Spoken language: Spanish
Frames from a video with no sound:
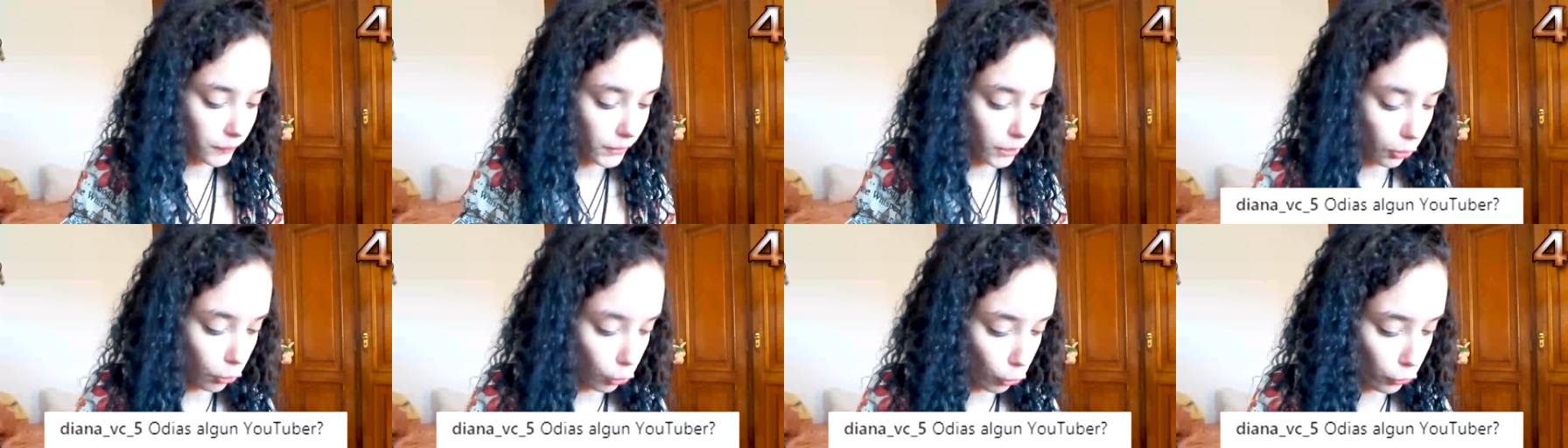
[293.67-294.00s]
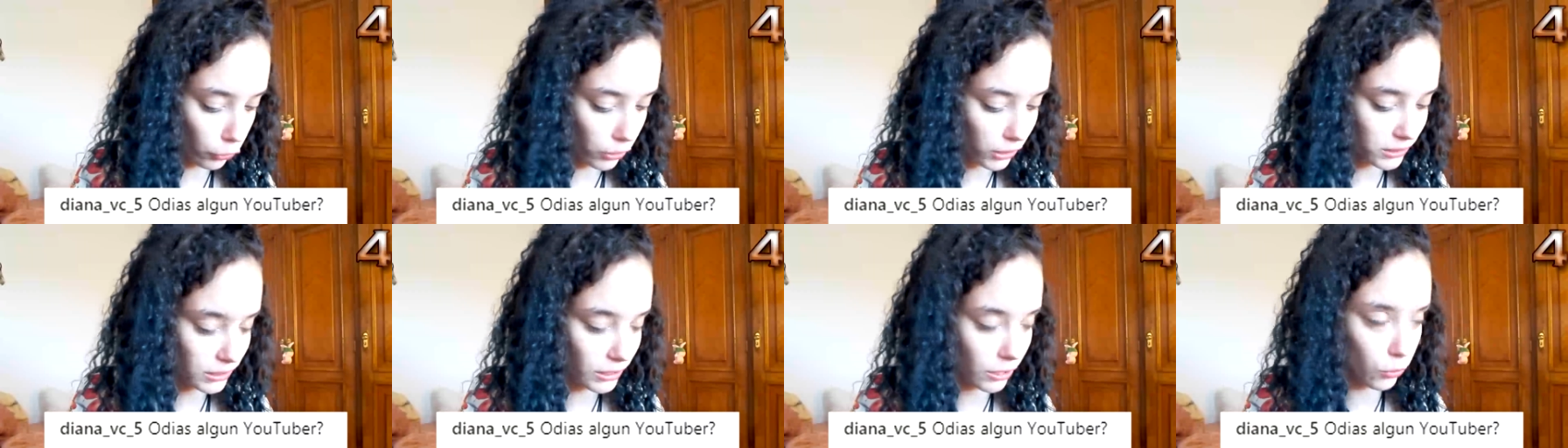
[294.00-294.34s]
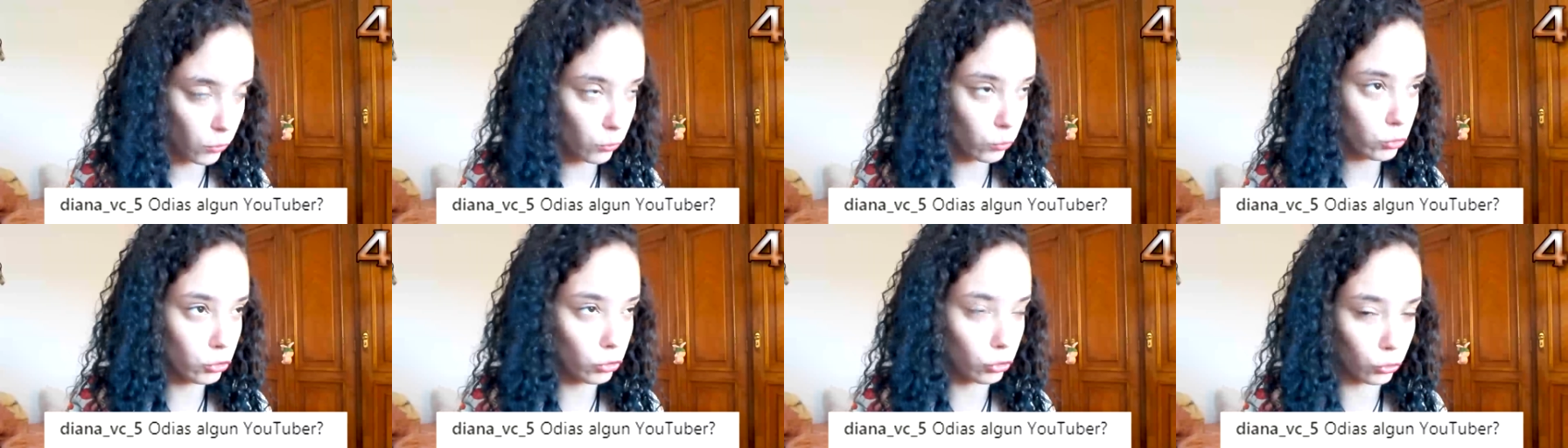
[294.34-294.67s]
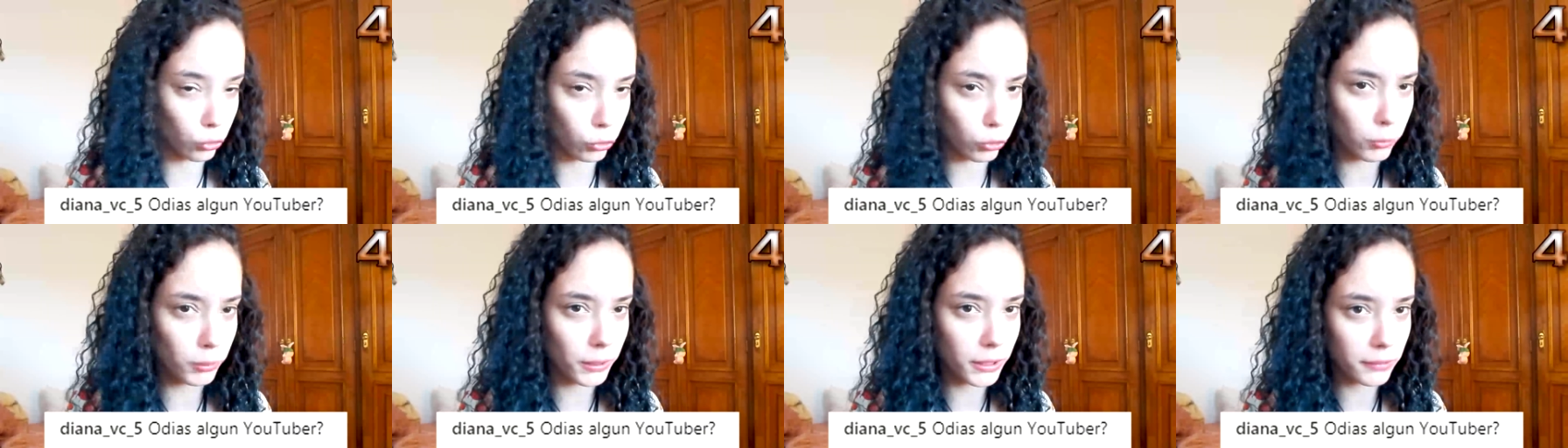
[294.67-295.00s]
¿Odias algún
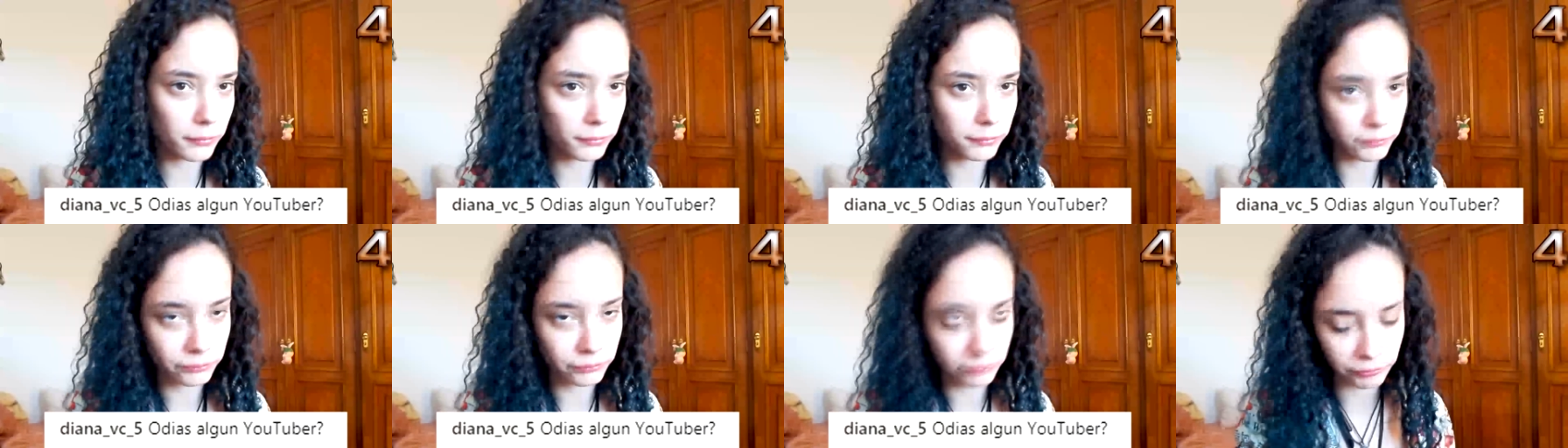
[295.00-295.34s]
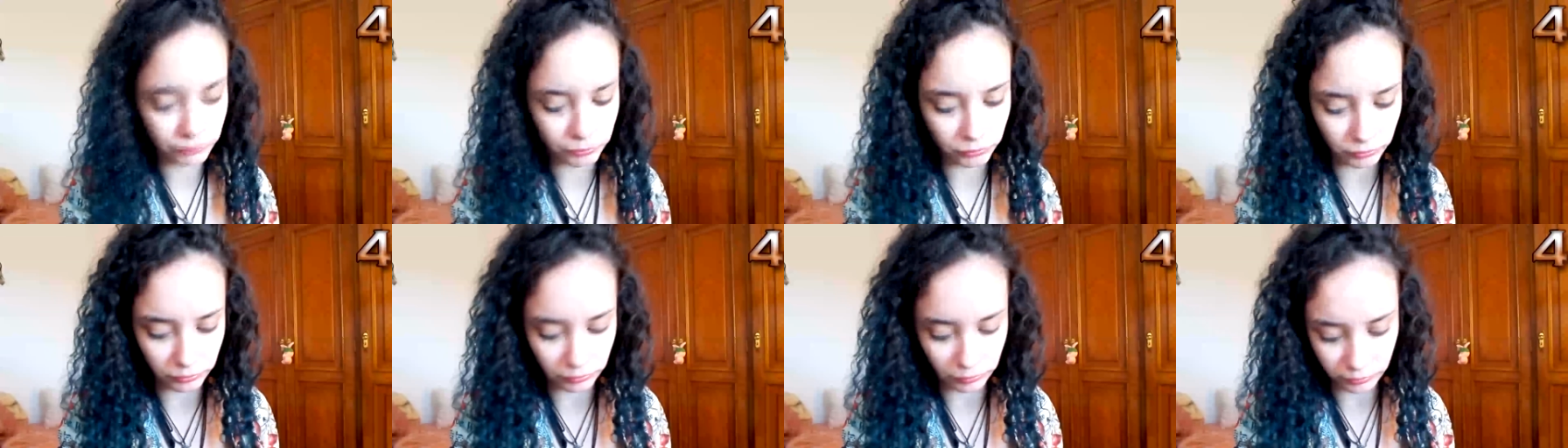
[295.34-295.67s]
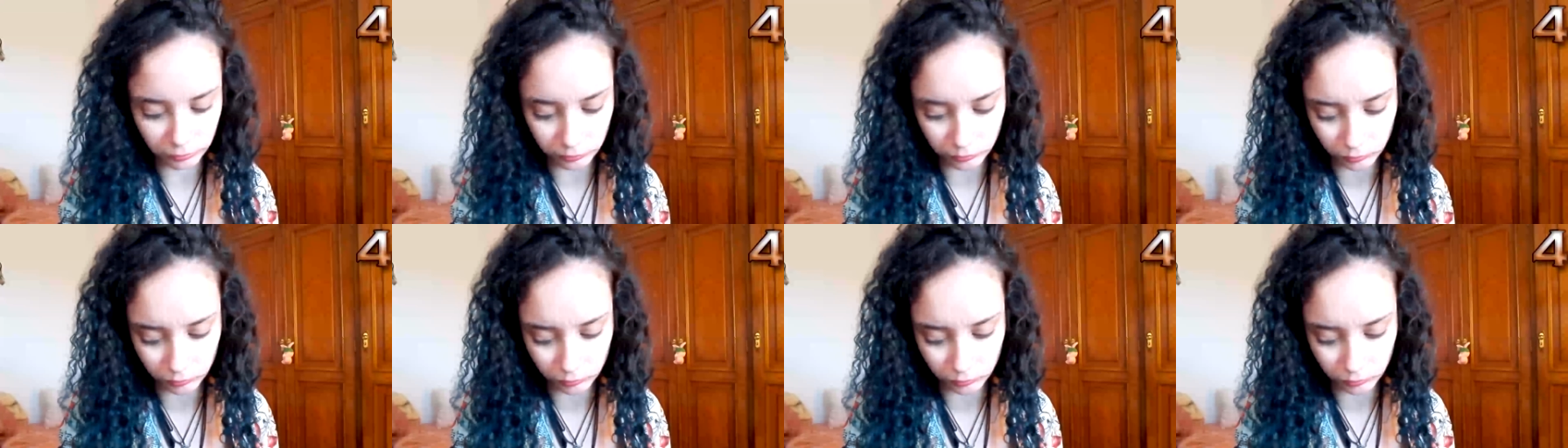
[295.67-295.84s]
youtuber? Hmm.